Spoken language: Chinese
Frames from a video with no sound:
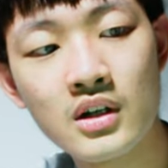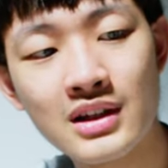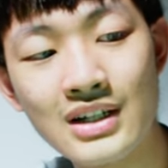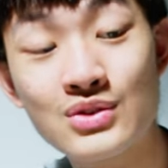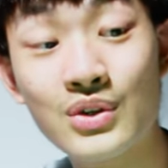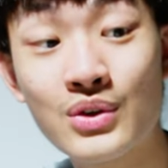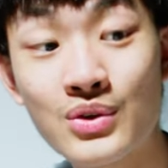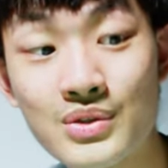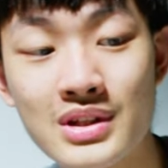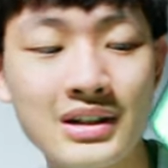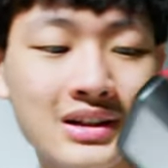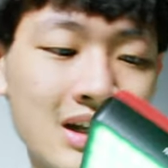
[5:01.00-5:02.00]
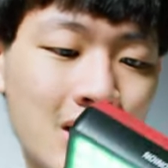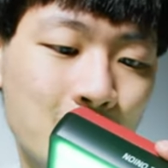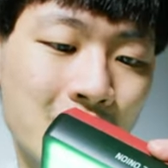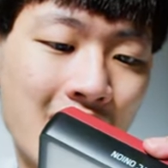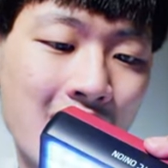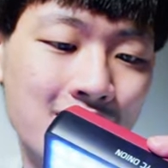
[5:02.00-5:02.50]
单纯绿色。那我
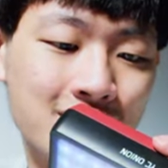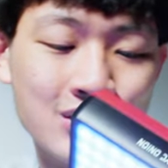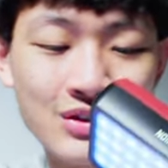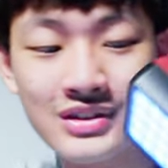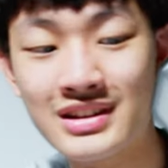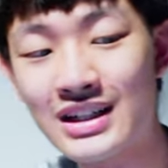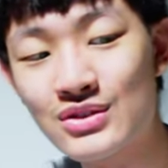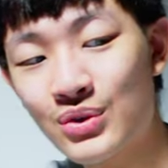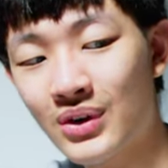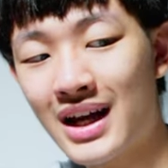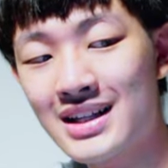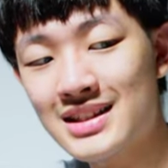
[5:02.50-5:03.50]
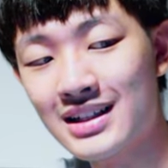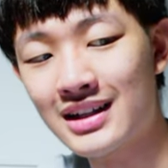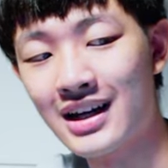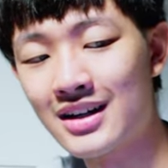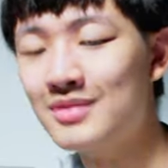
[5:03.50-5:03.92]
们的 F 就是单纯蓝色啦，